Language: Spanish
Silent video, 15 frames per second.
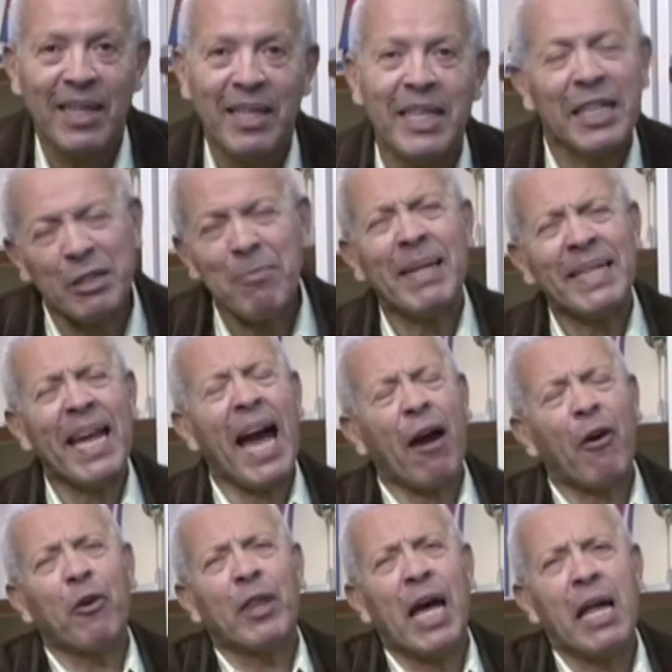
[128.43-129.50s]
Y eso me hace
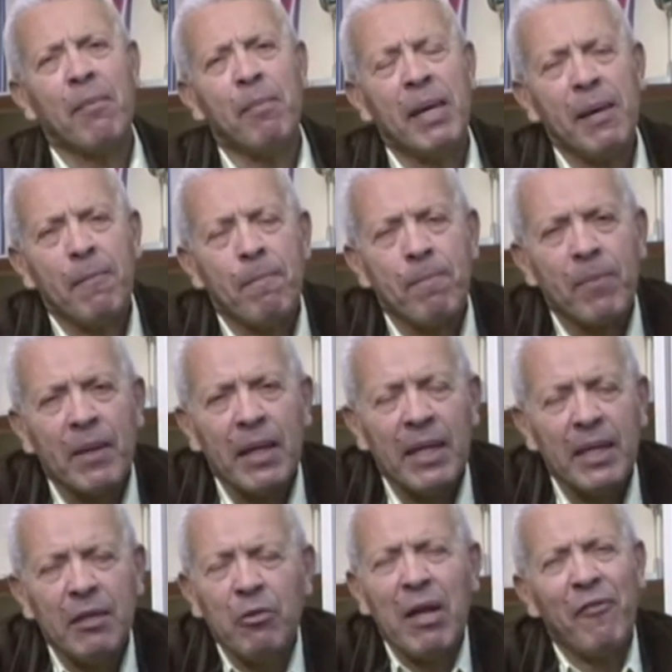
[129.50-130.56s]
acordarme
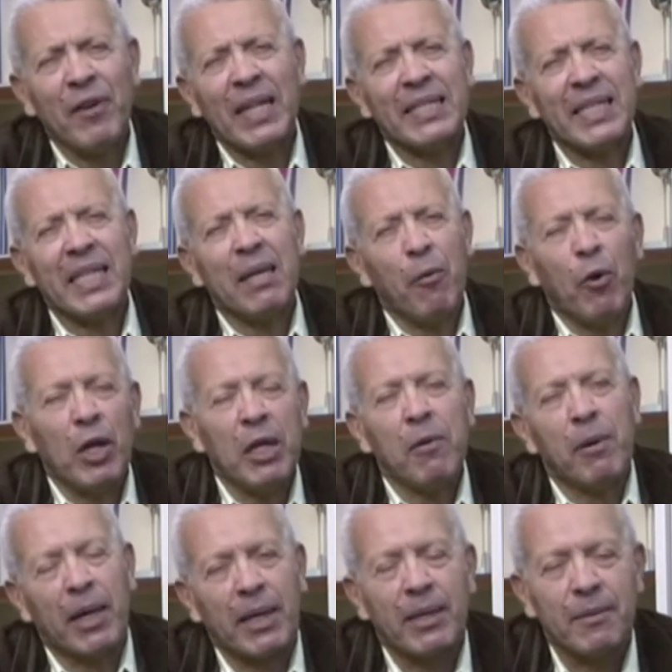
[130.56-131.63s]
de una frase de
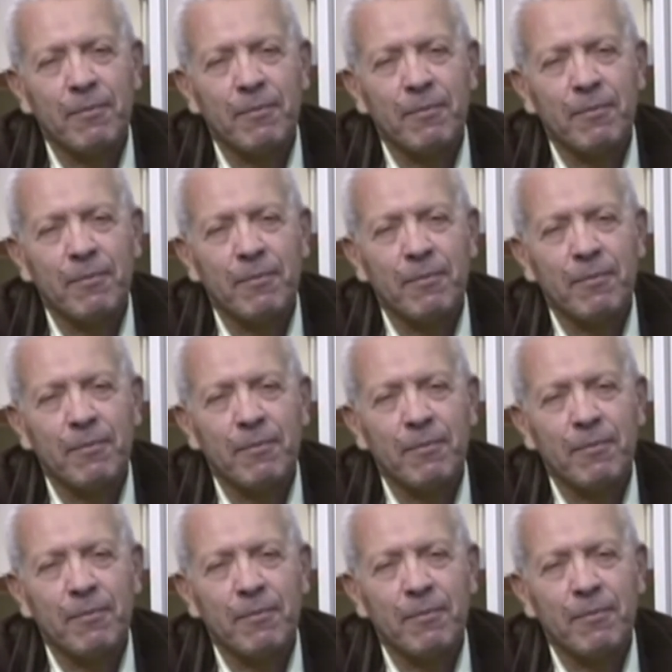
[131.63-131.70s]
Bolívar.